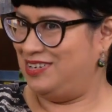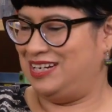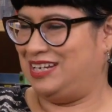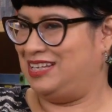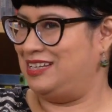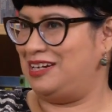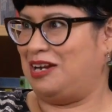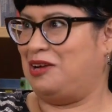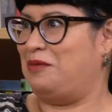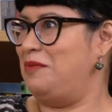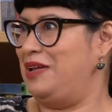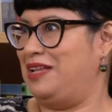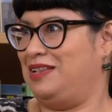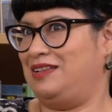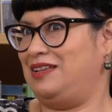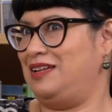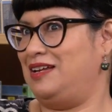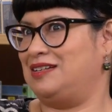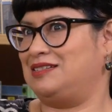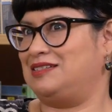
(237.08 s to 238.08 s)

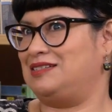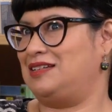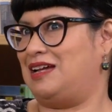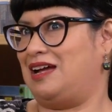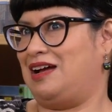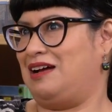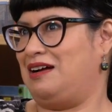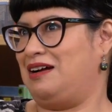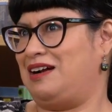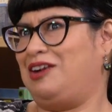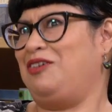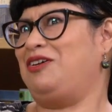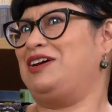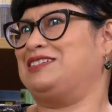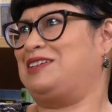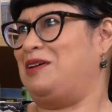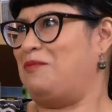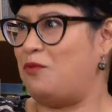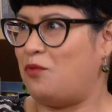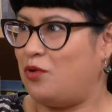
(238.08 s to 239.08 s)
literalmente, está, creo que
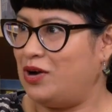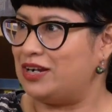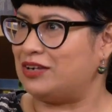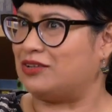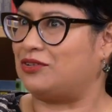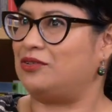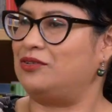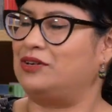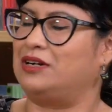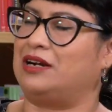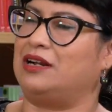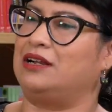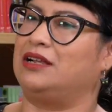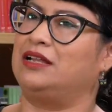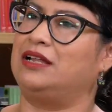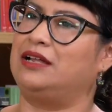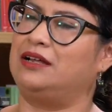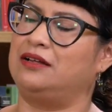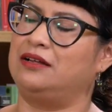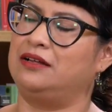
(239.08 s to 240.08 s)
está muerto en
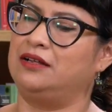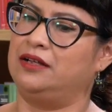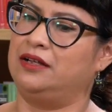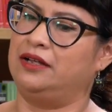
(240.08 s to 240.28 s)
realidad.